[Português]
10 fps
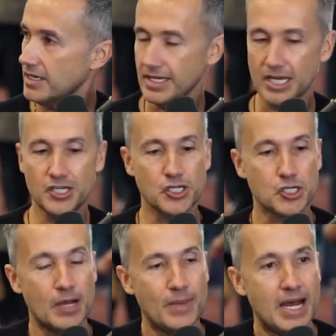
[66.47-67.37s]
E a gente
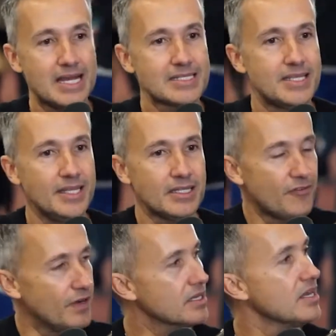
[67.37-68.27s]
chama as 30
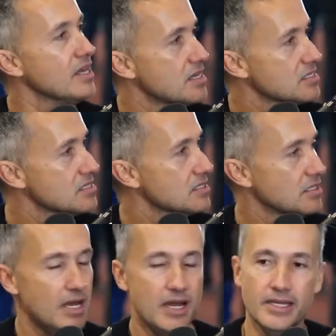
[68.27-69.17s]
franquias,
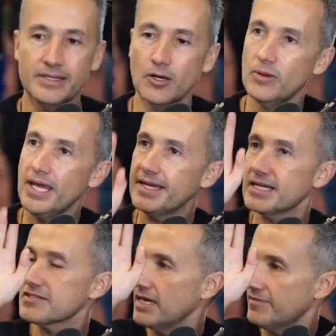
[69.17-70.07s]
né? Então, o
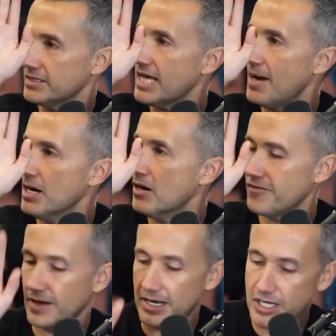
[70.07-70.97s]
Lakers vai levantar a mão e
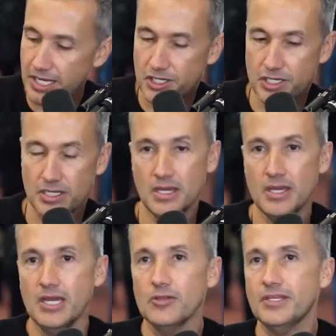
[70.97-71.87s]
falar, gente,
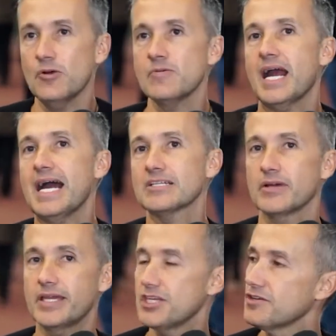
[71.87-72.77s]
eu tenho um caso
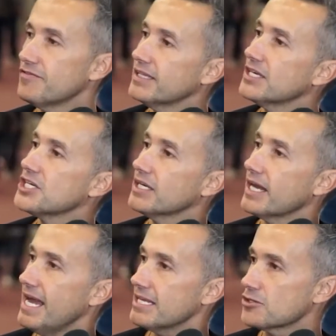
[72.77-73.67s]
aqui de venda de
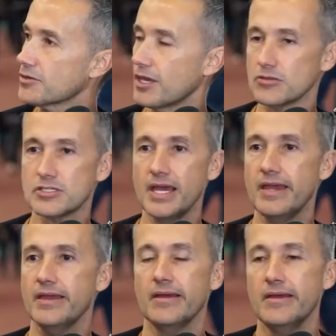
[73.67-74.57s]
ingresso que eu
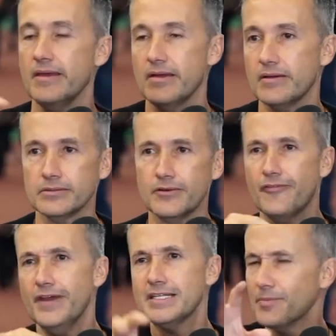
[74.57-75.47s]
usei o
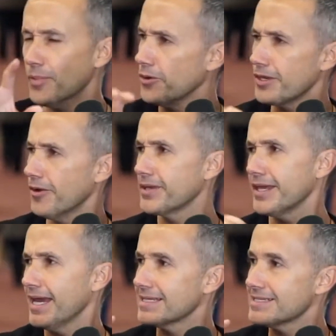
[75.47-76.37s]
Facebook ou o que
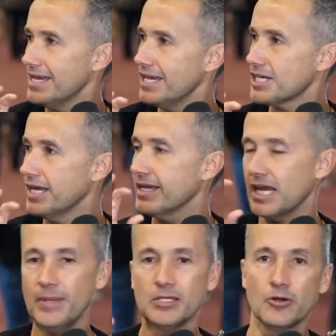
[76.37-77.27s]
quer que seja,
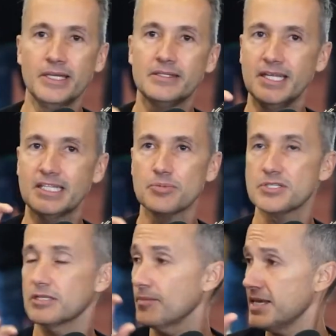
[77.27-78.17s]
incrementou em
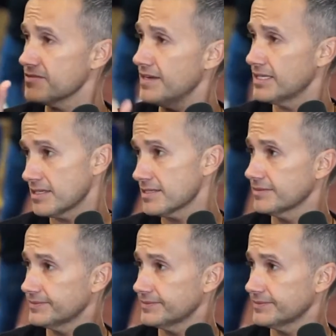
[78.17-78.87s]
30% as minhas vendas.